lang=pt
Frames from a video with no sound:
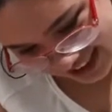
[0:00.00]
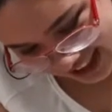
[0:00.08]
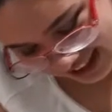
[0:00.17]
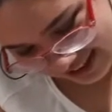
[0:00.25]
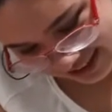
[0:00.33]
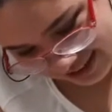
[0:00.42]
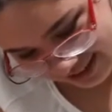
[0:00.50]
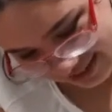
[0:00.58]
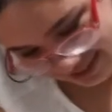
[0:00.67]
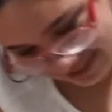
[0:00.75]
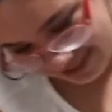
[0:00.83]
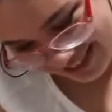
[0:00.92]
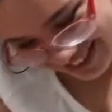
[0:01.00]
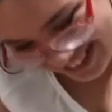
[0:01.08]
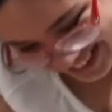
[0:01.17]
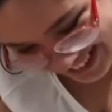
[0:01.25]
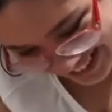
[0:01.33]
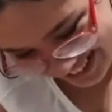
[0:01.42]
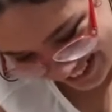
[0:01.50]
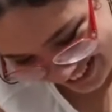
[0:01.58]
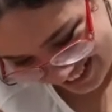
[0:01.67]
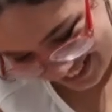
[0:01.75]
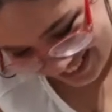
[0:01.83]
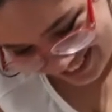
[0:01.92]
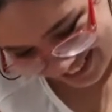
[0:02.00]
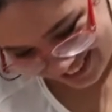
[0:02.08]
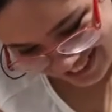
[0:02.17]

perdi. A gente já tá em dezembro? Não